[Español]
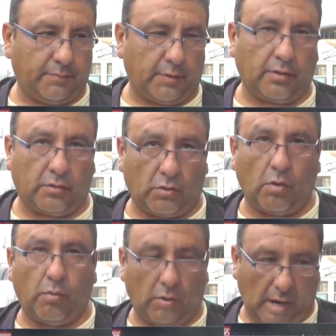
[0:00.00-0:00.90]
por
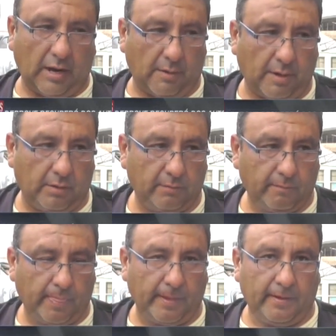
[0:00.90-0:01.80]
robo agravado.
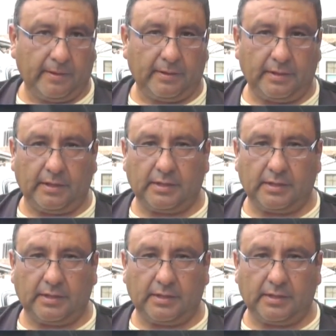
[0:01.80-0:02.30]
Y